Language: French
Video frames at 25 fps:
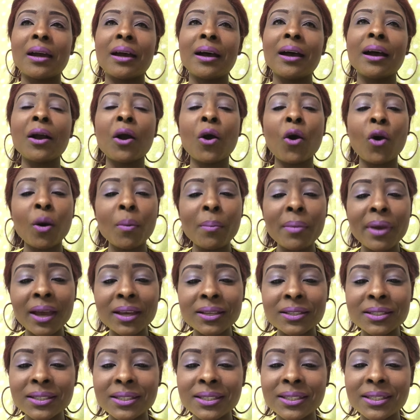Un grand
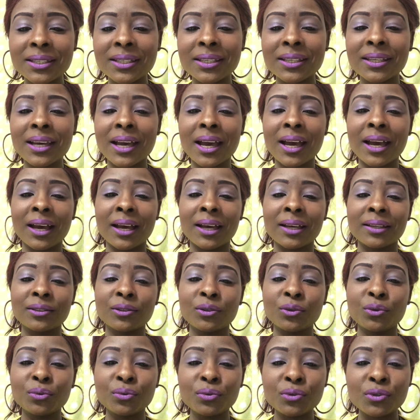merci à
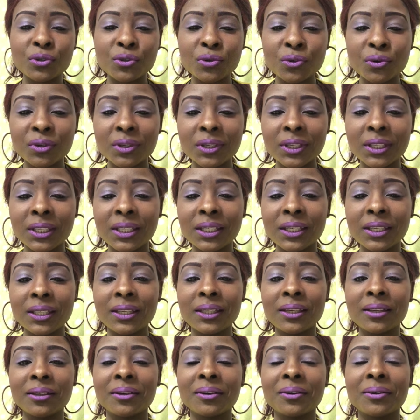tous ceux
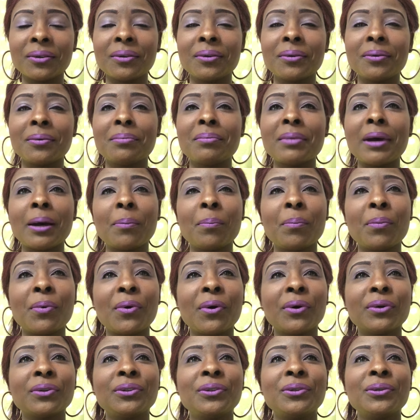qui euh,
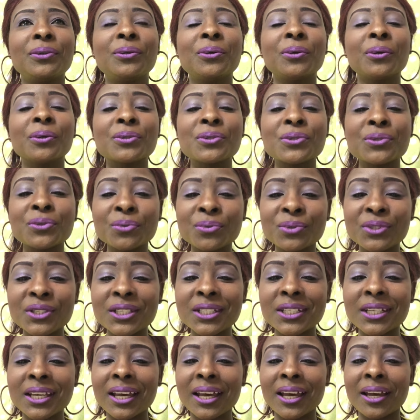m'apportent leur
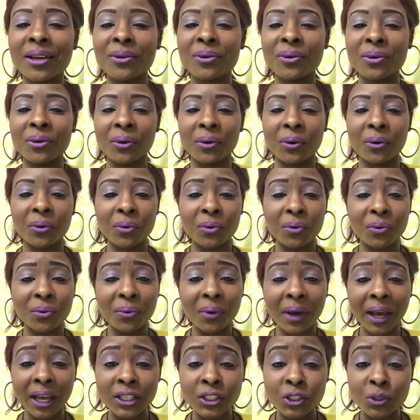soutien, leur
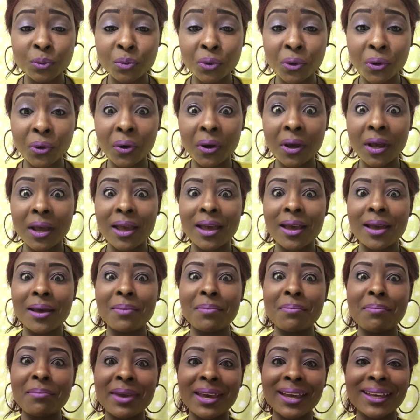encouragement.
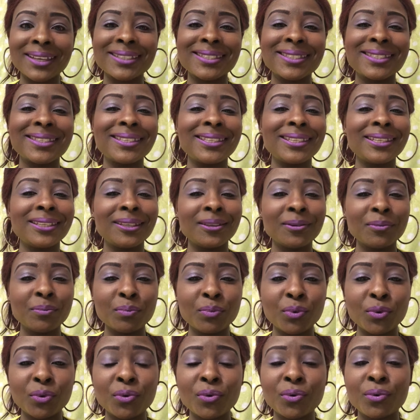Merci
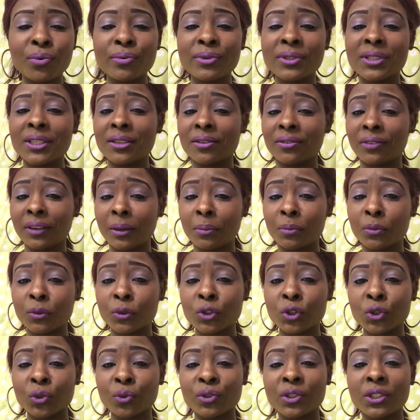beaucoup, c'est
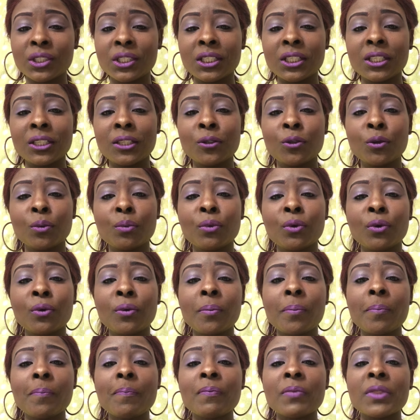vraiment gentil de me
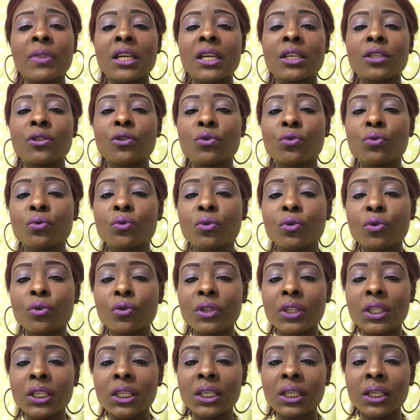
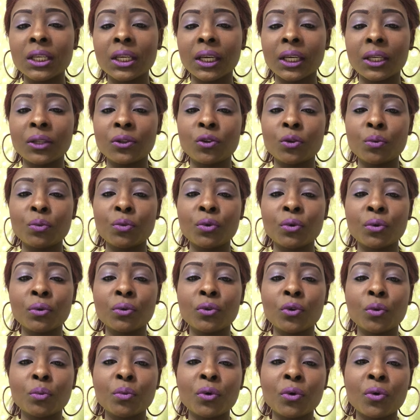soutenir et
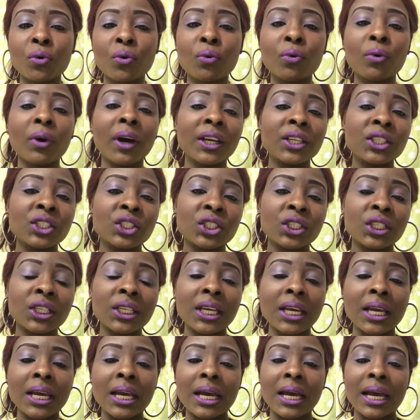de m'encourager
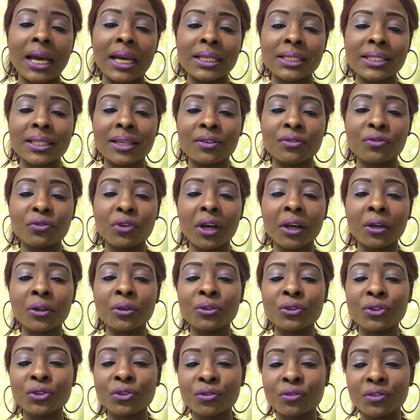à savoir
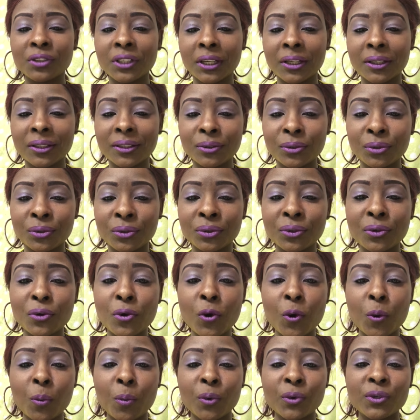que je viens de
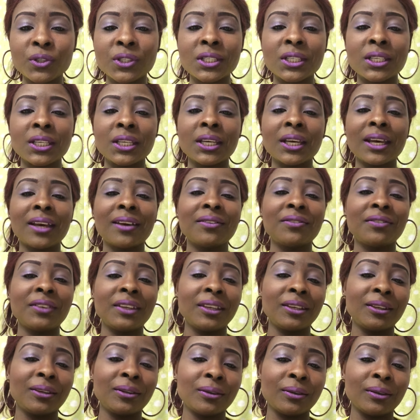commencer
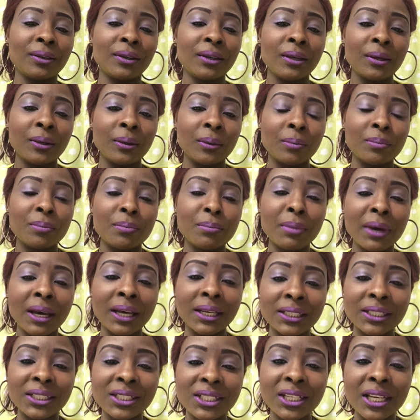avec euh,
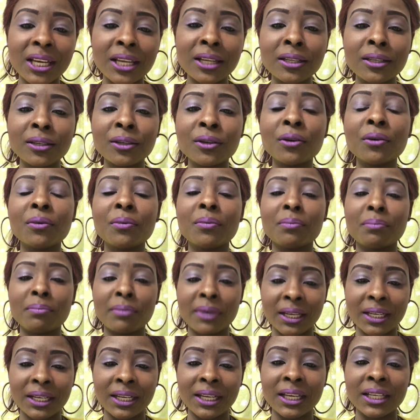ma chaîne
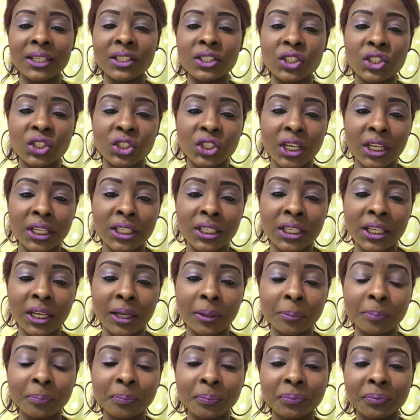Mana
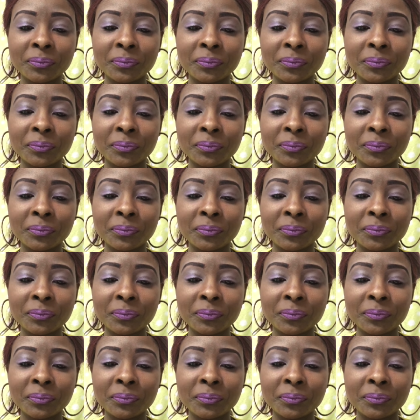Shania.